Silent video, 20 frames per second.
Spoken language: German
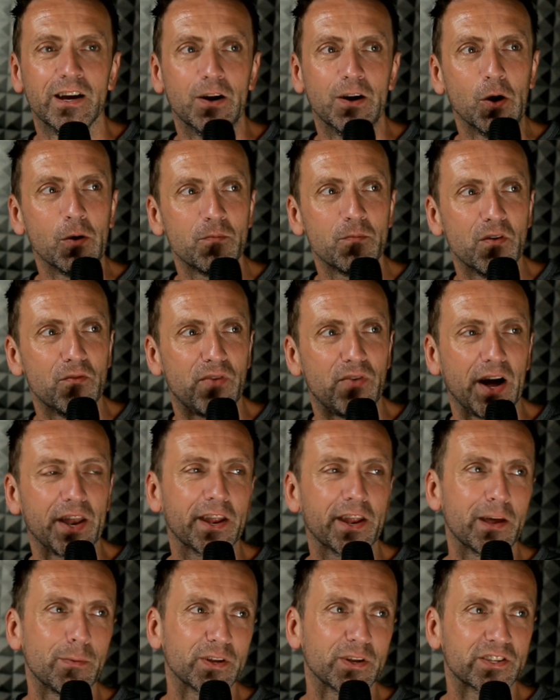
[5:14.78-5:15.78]
Ähm, war
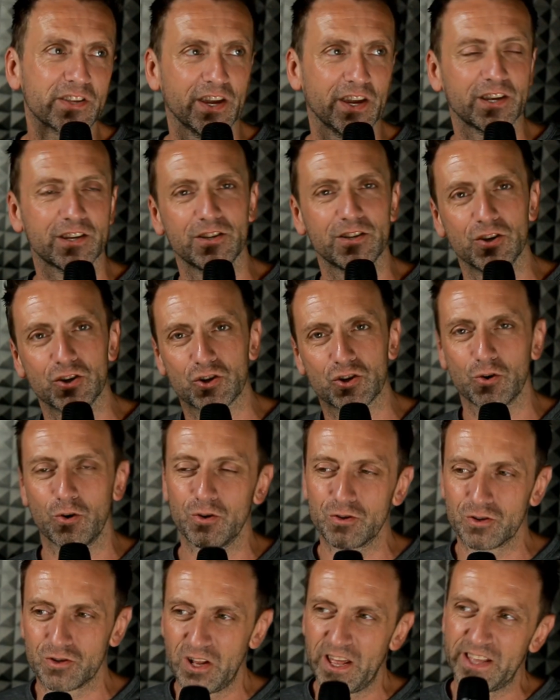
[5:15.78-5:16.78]
dann aber technisch
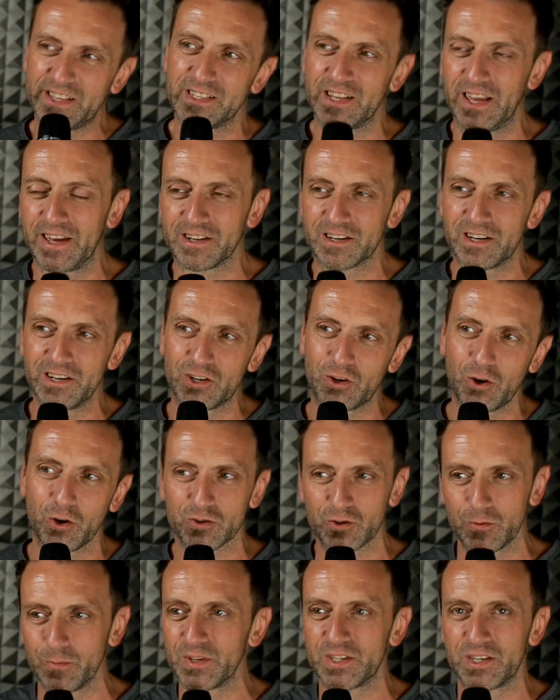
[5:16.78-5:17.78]
und letztendlich doch
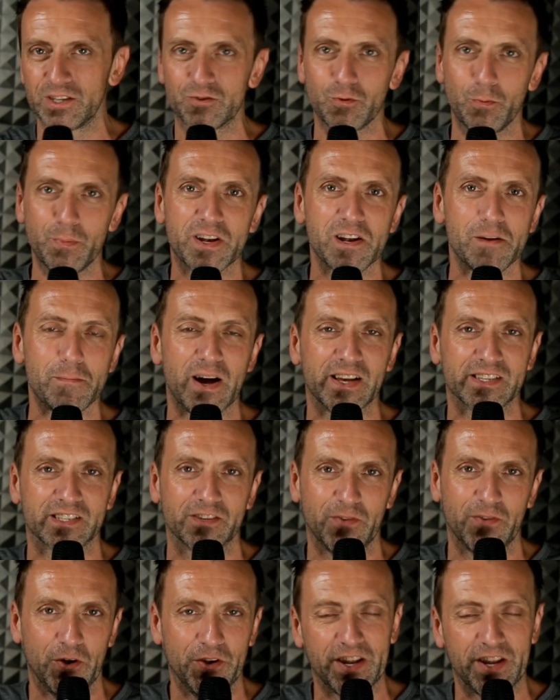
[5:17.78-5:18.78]
so ein bisschen so Mittelmaß
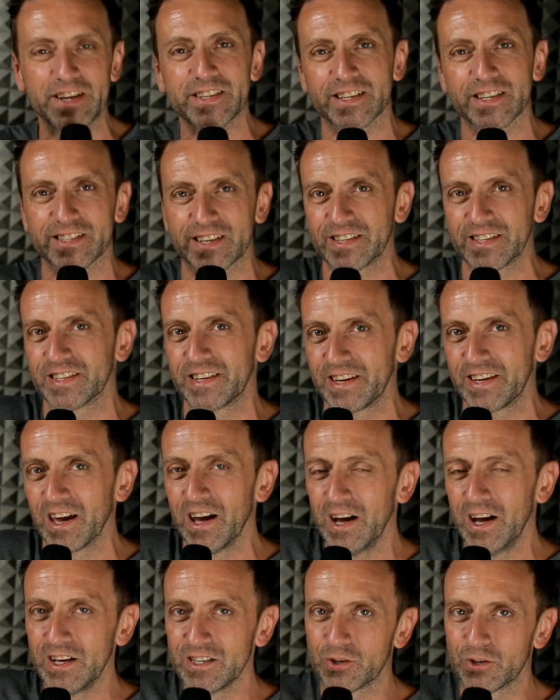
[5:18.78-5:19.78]
geworden. Dann ist das ganze Ding
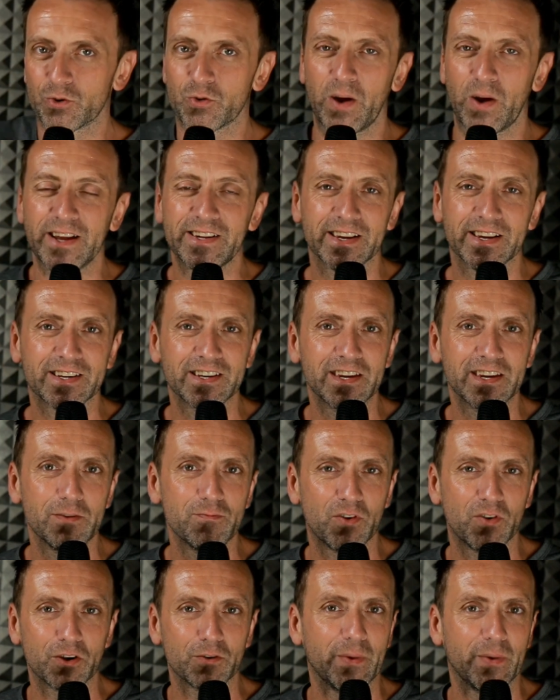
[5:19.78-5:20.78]
zu Crytek
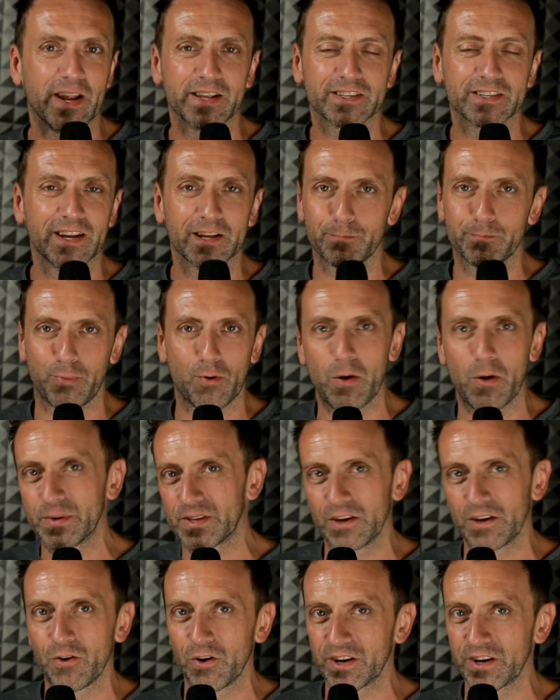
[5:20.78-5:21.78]
gegeben worden und man hat gedacht, boah, mit
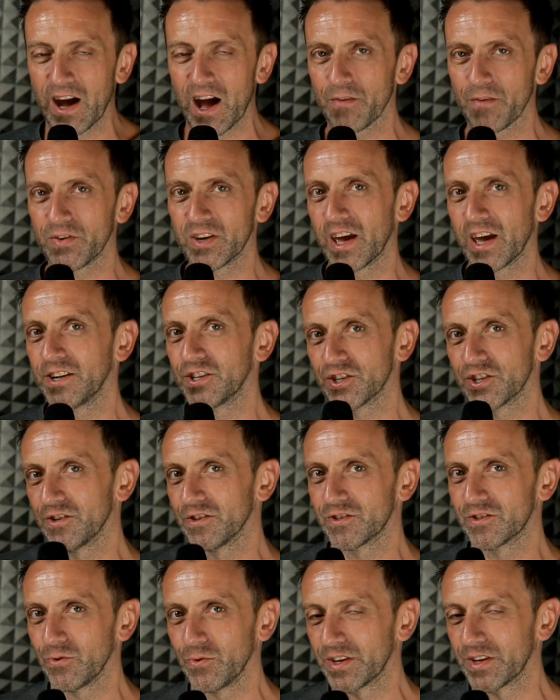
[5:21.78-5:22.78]
der neuen Grafikengine
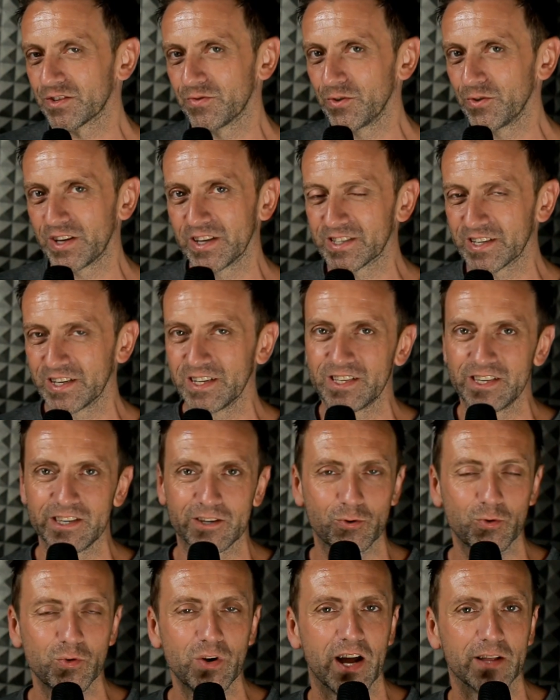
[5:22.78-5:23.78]
und so, das wird jetzt
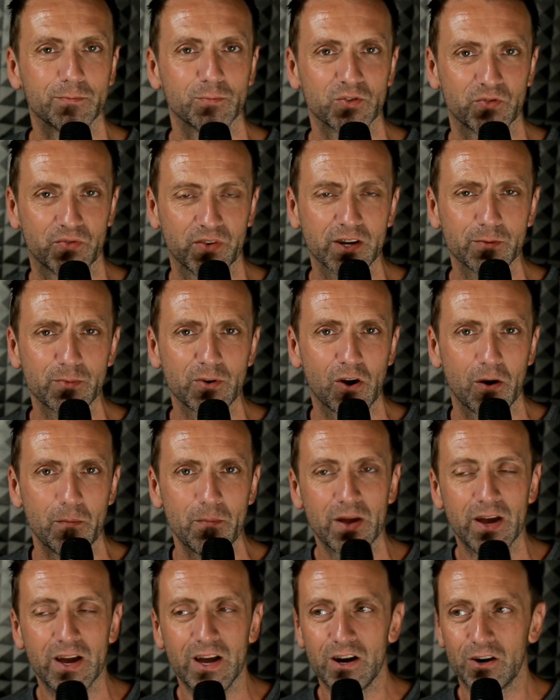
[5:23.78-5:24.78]
richtig coole Atmosphäre bekommen
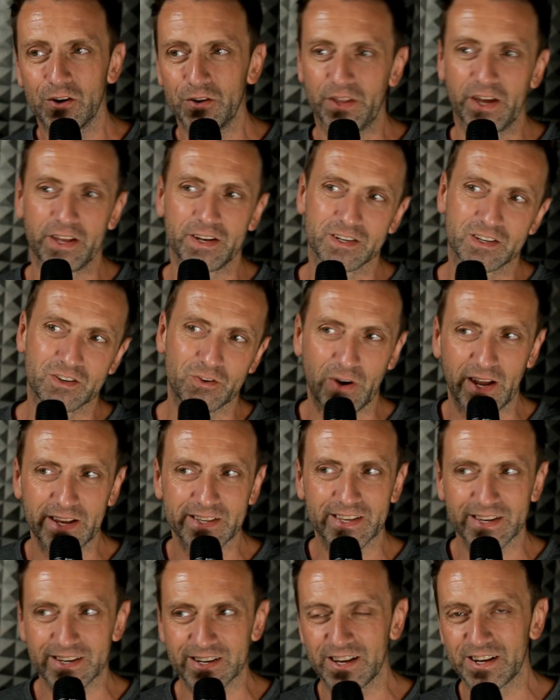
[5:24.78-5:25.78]
und dann
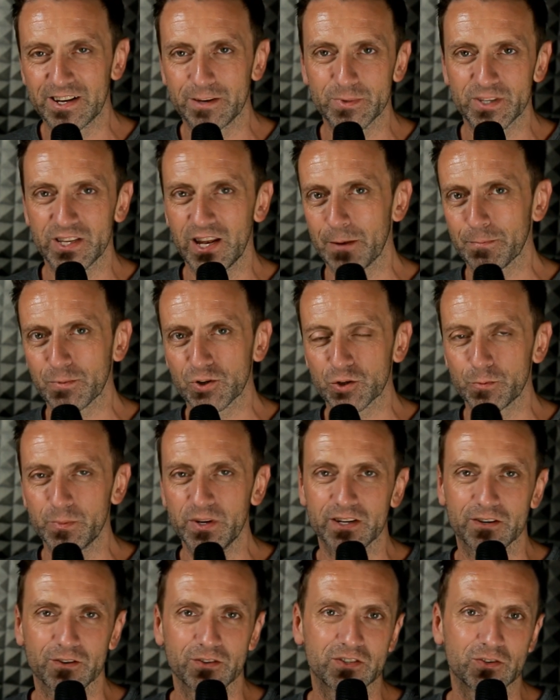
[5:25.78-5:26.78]
Crytek leider ein bisschen
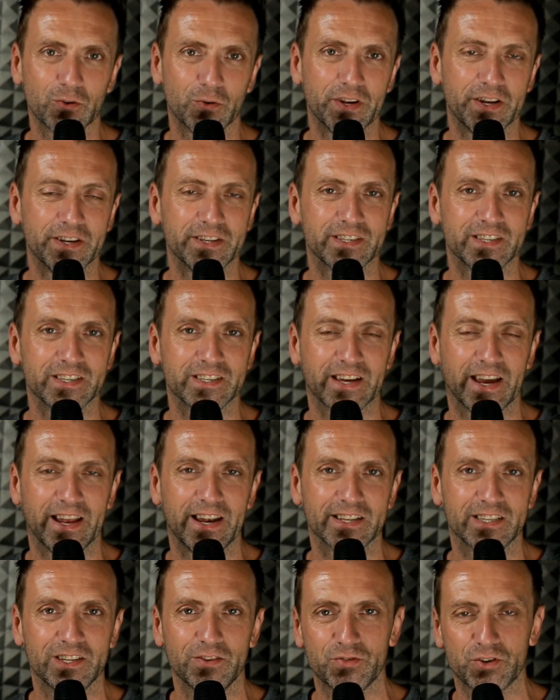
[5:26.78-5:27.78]
abgeschmiert und so und dann ist es
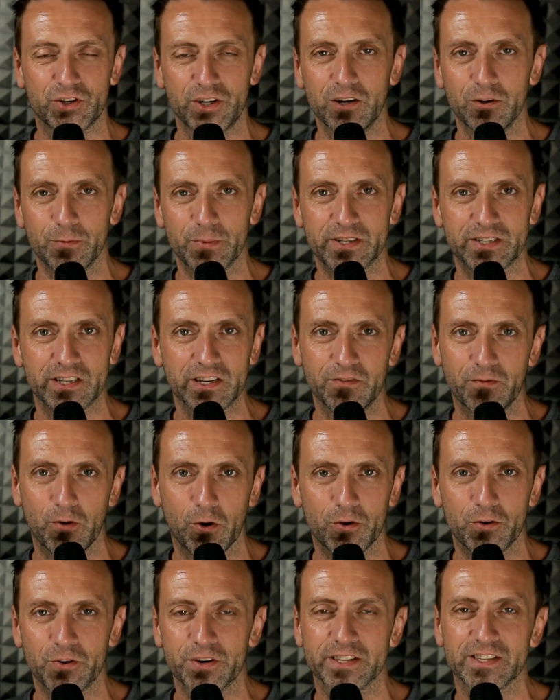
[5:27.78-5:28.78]
relativ still um das Ding
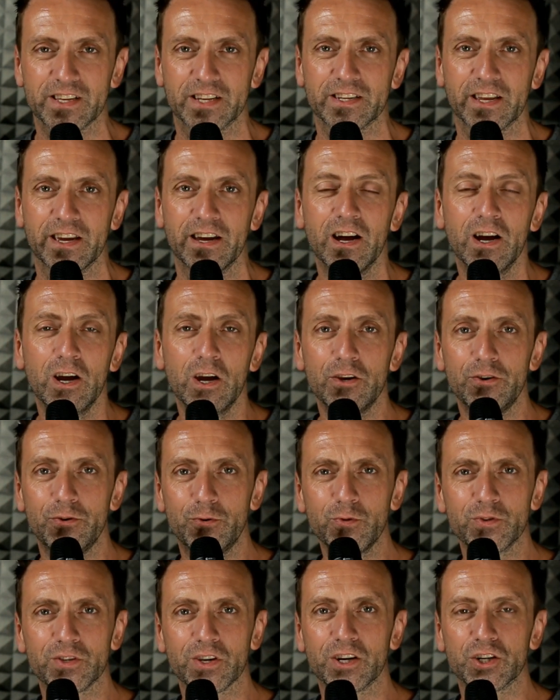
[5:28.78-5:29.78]
geworden. Und jetzt hat der
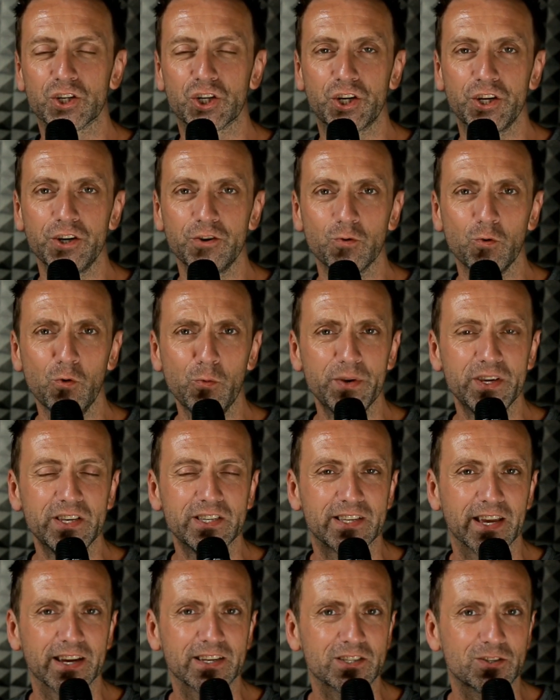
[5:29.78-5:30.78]
User
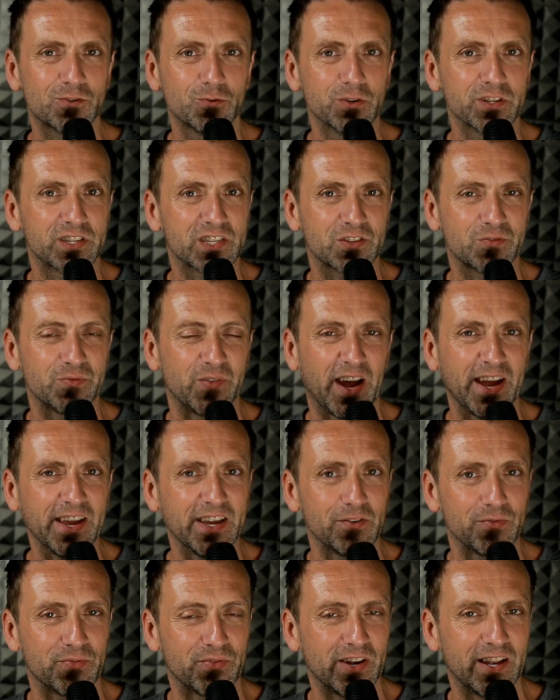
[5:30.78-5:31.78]

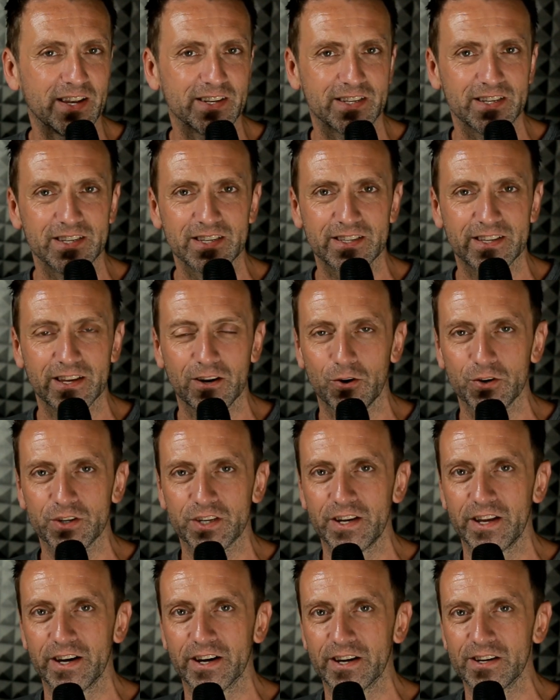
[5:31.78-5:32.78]
Shinobi602, vielleicht ist der euch
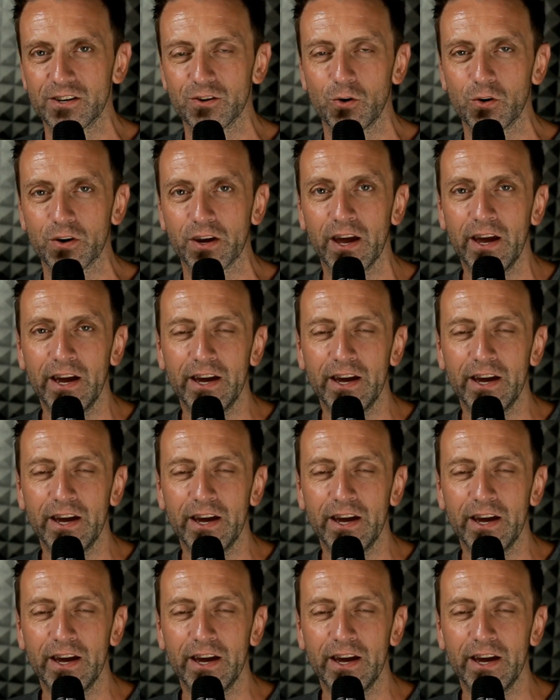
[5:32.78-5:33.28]
in Erinnerung,